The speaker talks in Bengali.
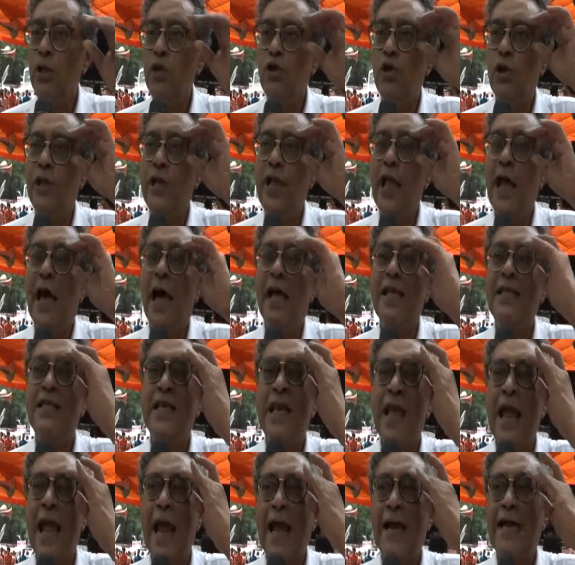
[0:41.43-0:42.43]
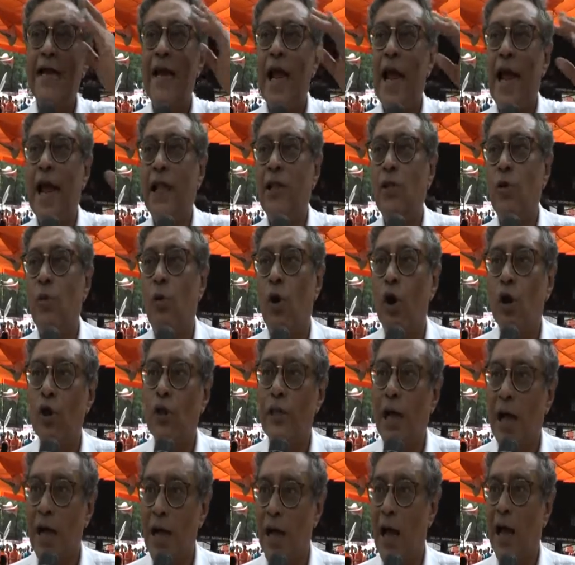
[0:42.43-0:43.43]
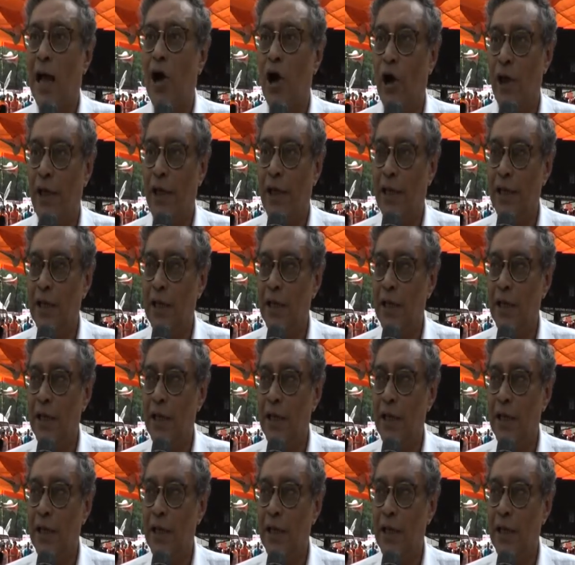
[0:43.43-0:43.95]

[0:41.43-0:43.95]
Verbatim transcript: যদি আজকে একটা এত বড় দাঙ্গা হয়